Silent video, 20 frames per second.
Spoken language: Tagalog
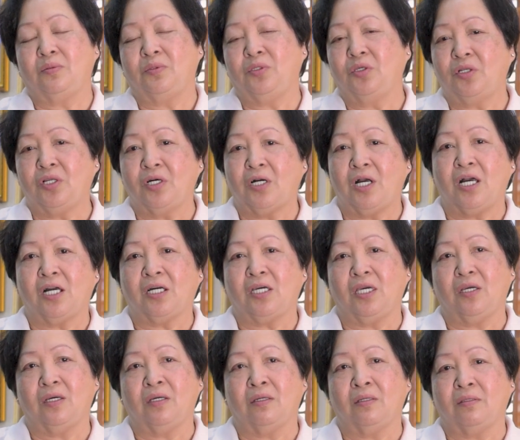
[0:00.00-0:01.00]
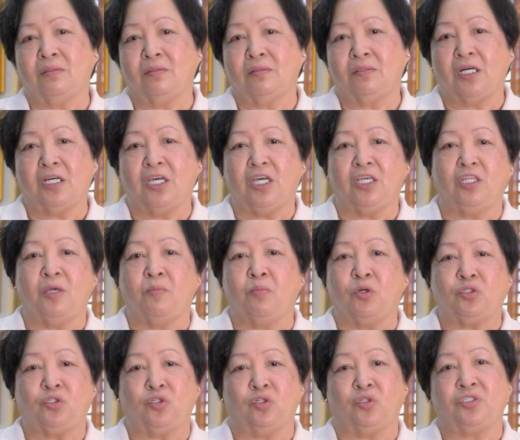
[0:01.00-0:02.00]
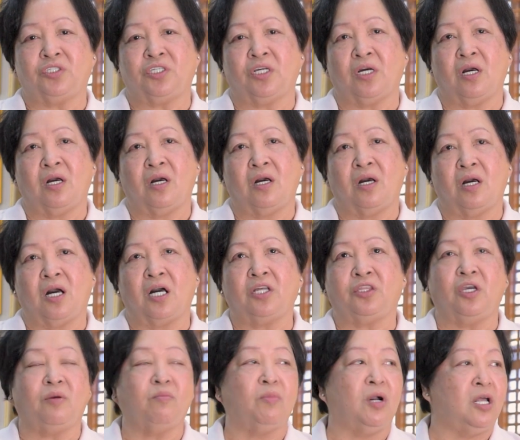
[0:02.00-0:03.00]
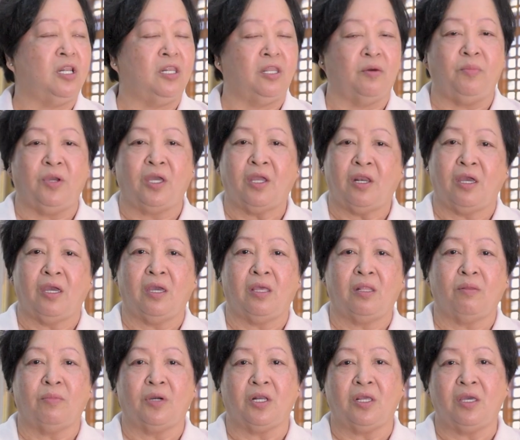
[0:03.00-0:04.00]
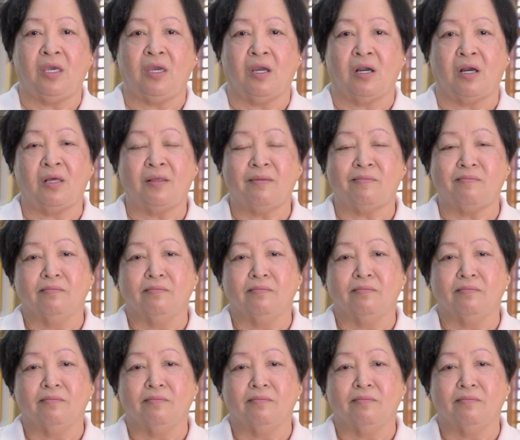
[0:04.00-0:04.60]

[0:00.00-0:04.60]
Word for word: yun ang aking naging debosyon sa ating mahal na Birhen, Maria.